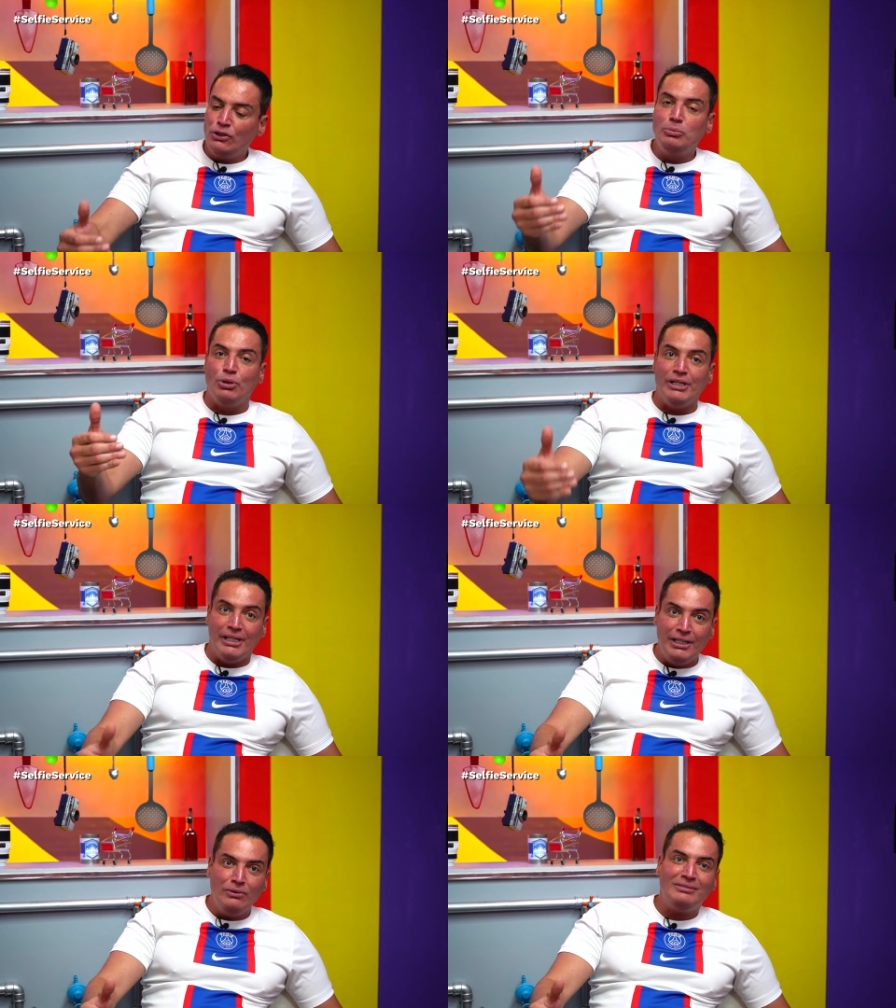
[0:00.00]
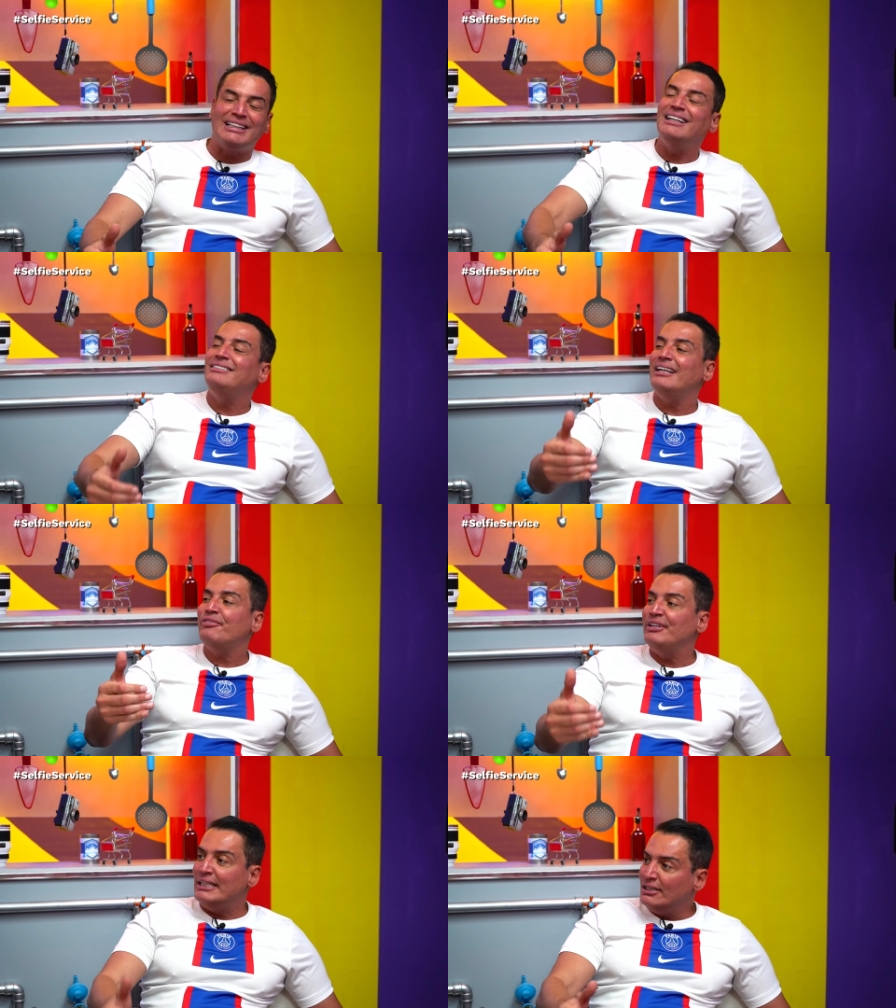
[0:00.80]
Boninho está
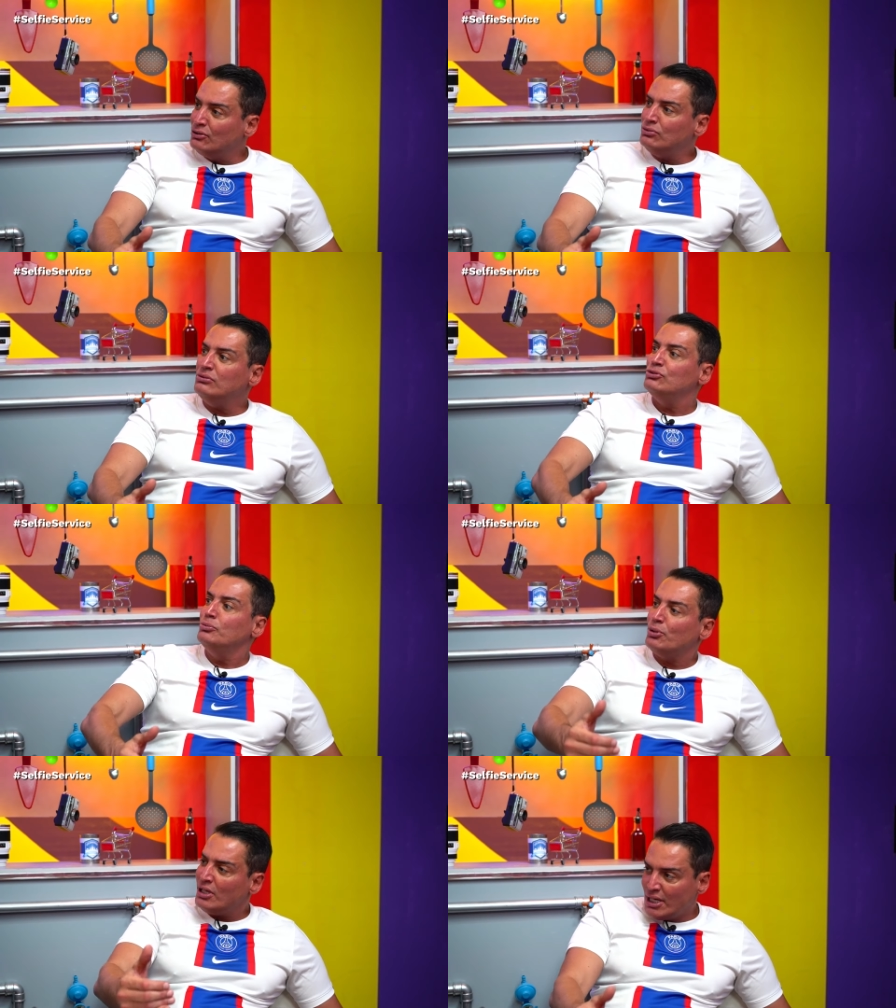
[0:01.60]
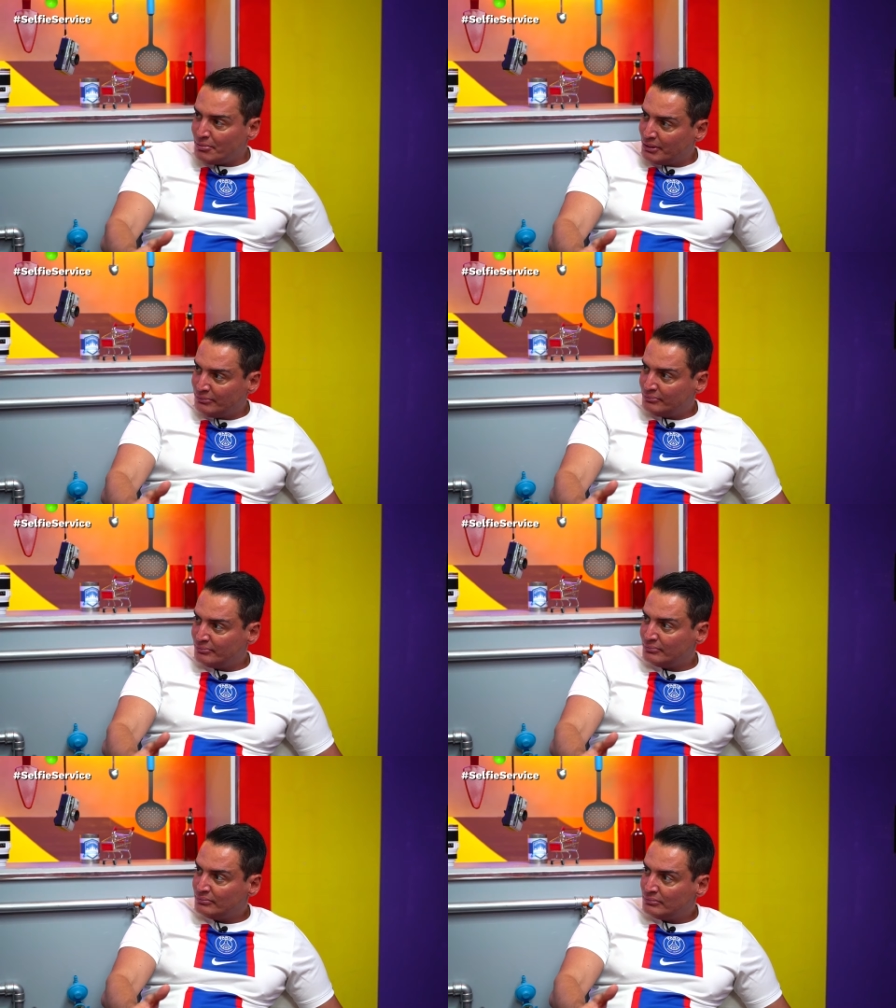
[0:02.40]
interferindo no programa.
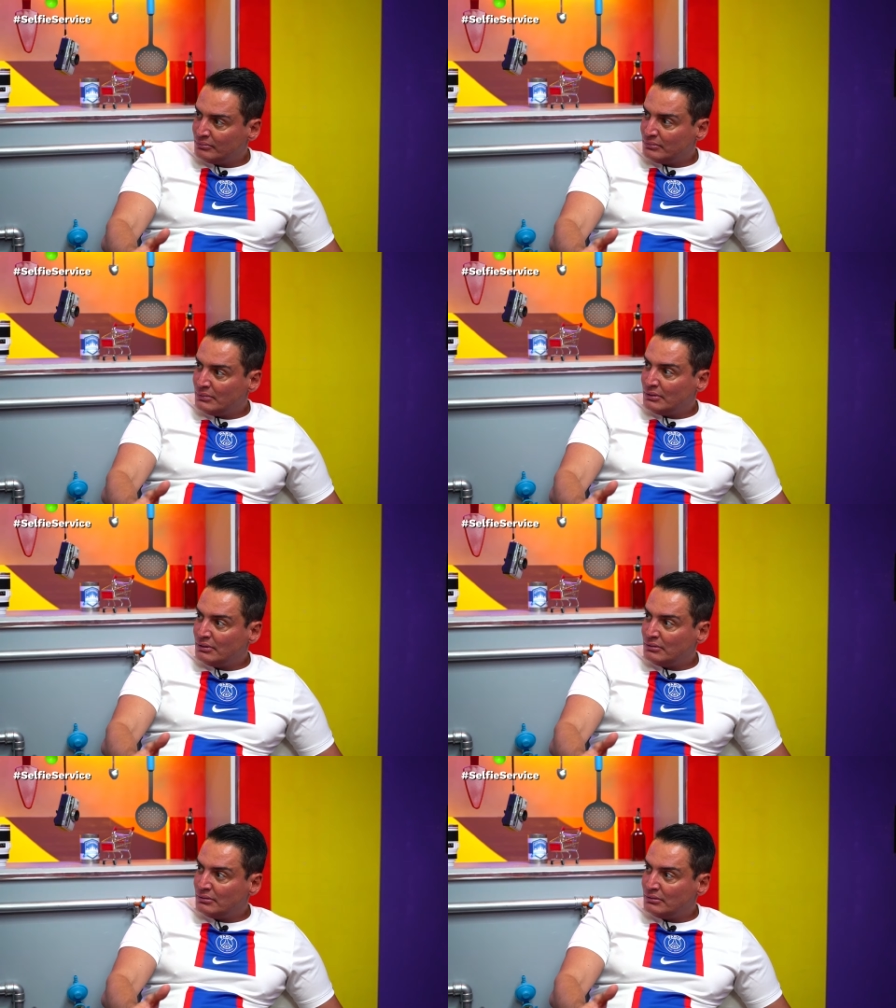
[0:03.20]
Para um